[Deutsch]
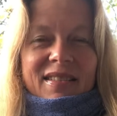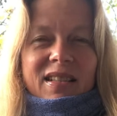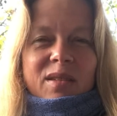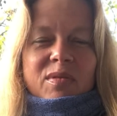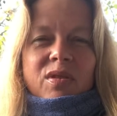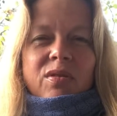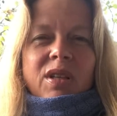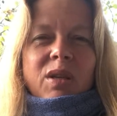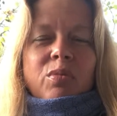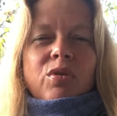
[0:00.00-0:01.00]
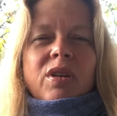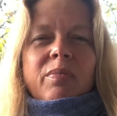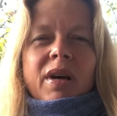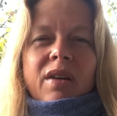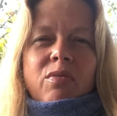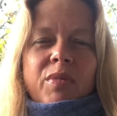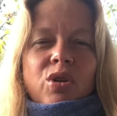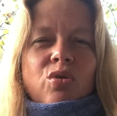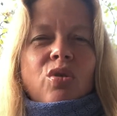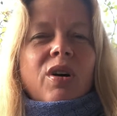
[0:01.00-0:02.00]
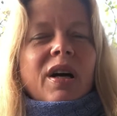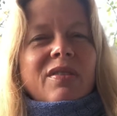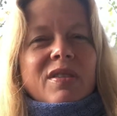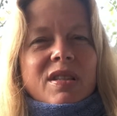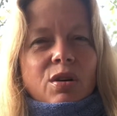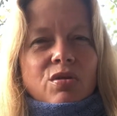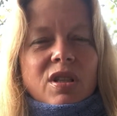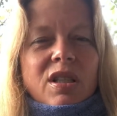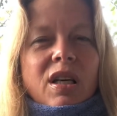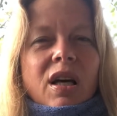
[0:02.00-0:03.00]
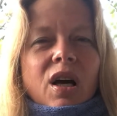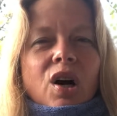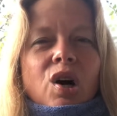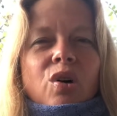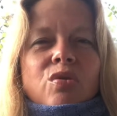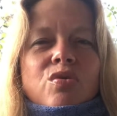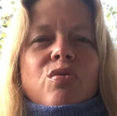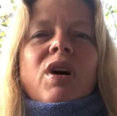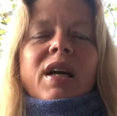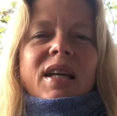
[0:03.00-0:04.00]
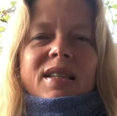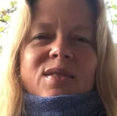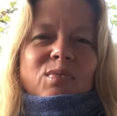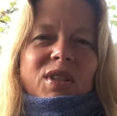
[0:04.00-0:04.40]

Da gibt es auch ein E-Book dabei, wo man gucken kann, wie es aussieht. Und sogar jetzt um die